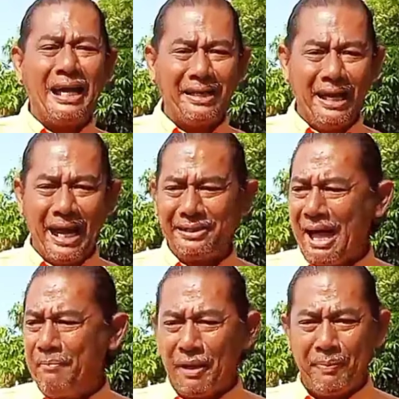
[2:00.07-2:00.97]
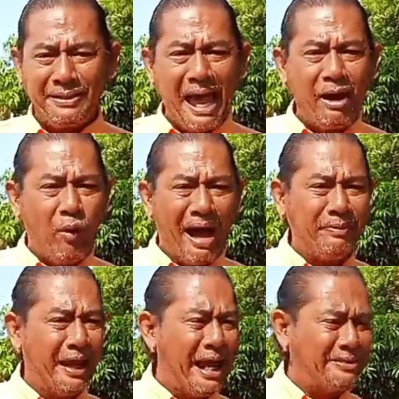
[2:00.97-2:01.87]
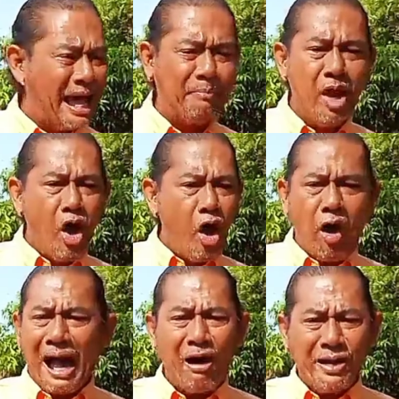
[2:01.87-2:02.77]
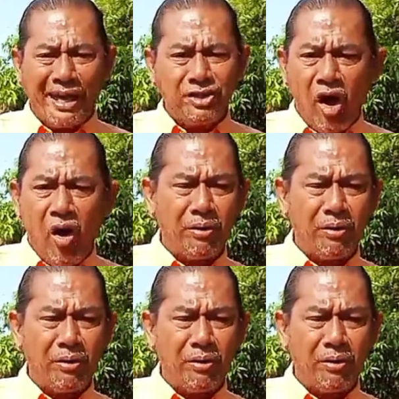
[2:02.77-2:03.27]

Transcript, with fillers: งานทนายตั้มจะไปแจ้งความทนายตั้มออกข่าวใหญ่โต